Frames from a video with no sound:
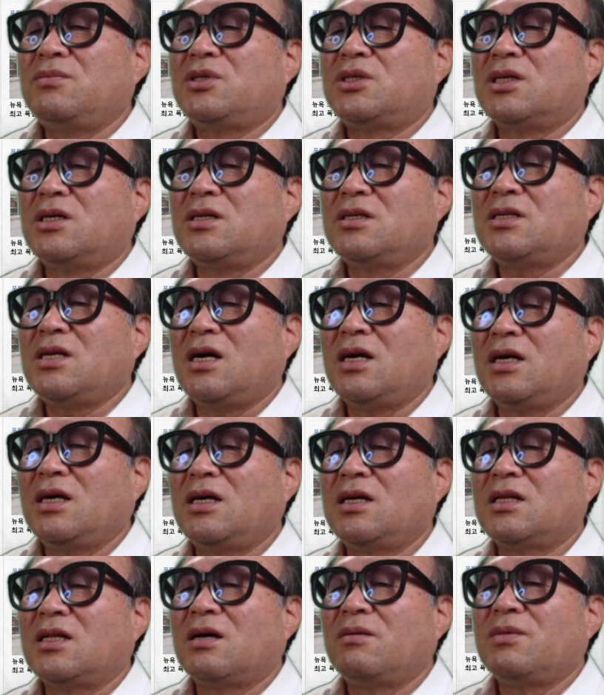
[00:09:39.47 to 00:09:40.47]

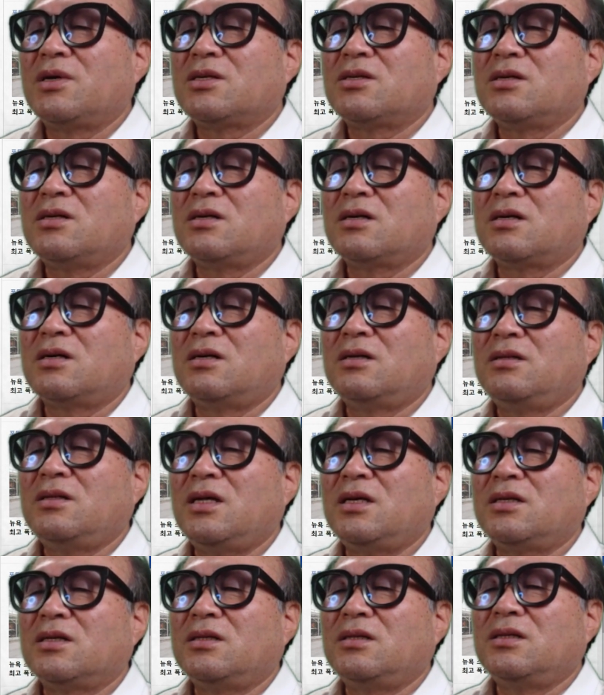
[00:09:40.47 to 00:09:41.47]
정상회담에서
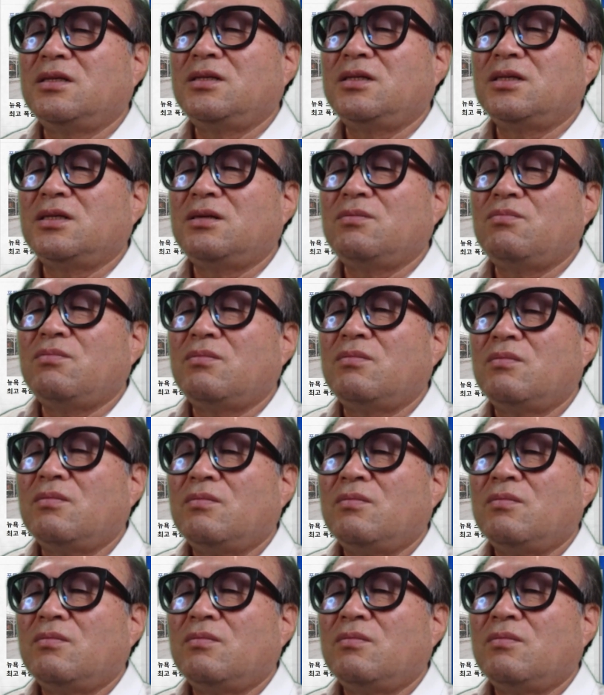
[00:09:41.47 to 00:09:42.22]
건네졌는지는